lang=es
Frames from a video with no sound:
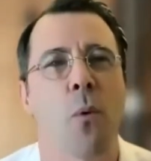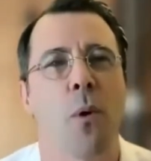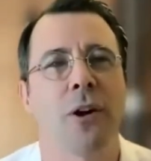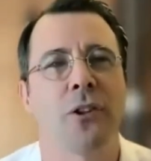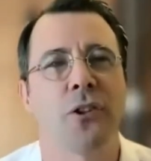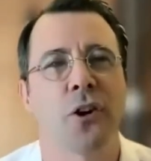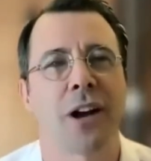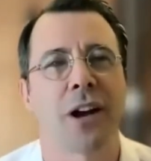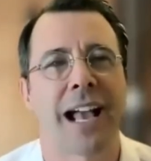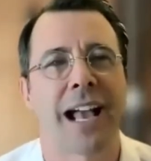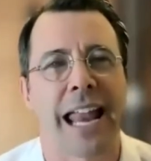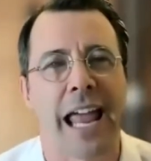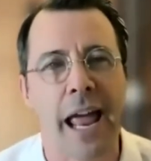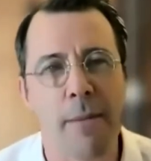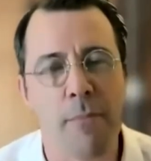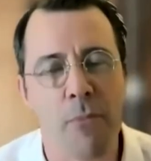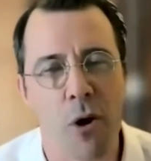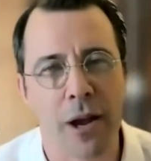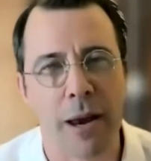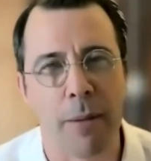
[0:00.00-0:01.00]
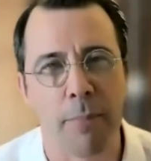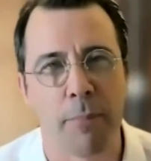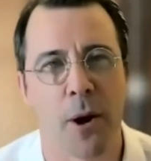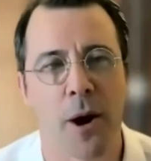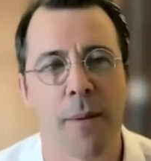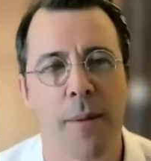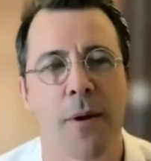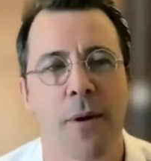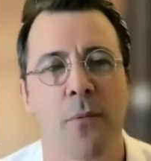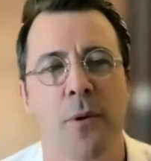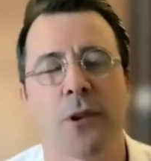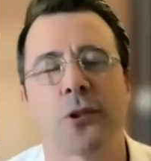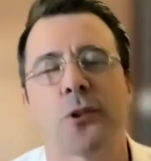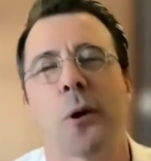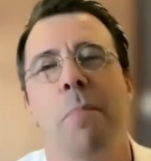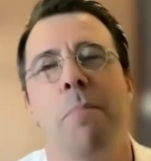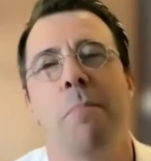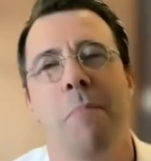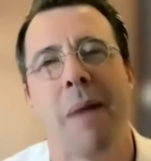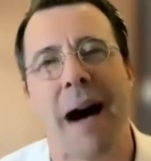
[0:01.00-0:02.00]
cuando creemos que el problema
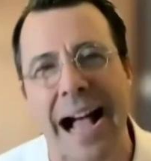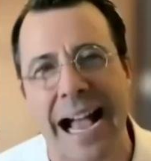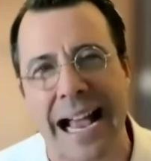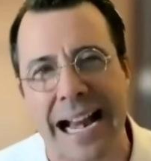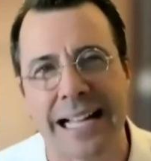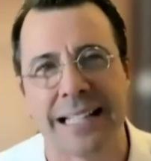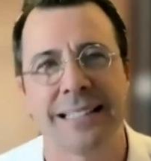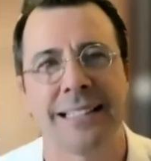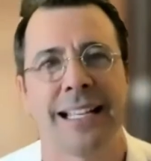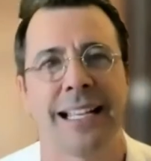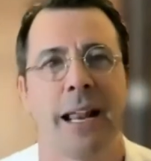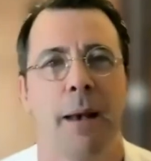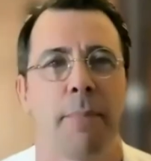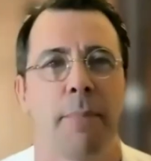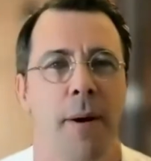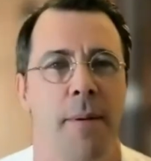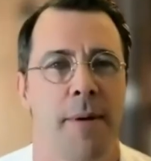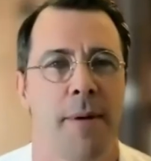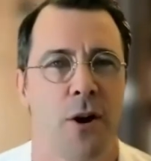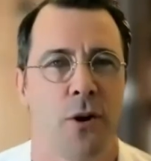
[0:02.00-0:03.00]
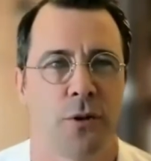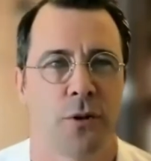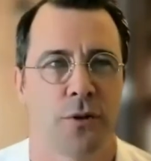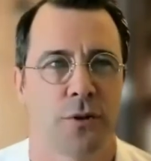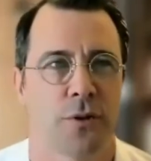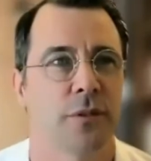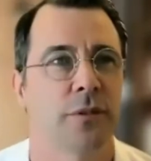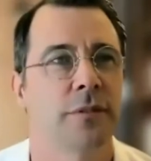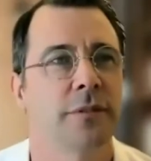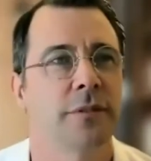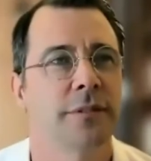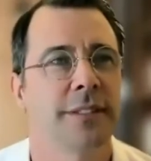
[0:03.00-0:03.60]
nuestro es más grande que el problema del otro.